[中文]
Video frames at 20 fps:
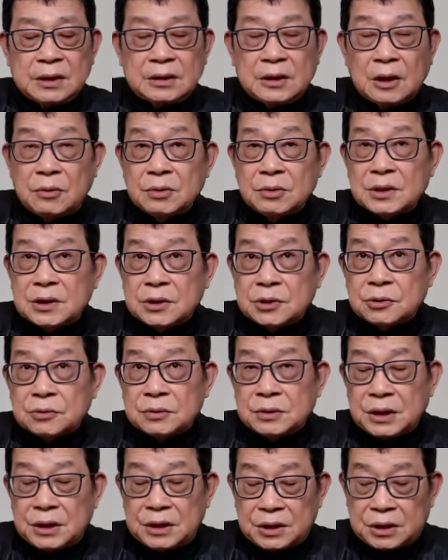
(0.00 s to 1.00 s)
都是
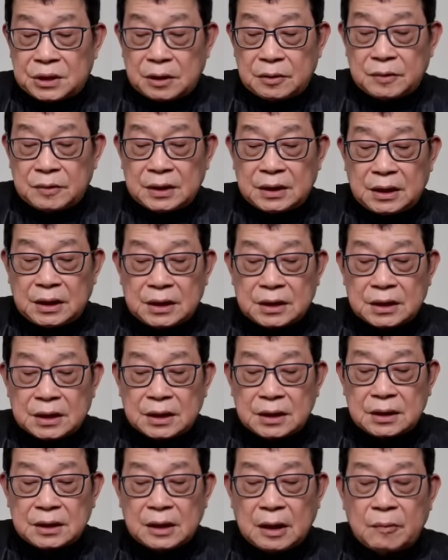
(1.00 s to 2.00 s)
出身于社会底
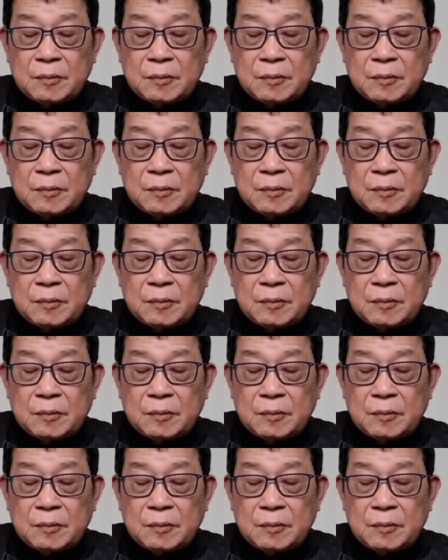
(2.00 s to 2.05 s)
层。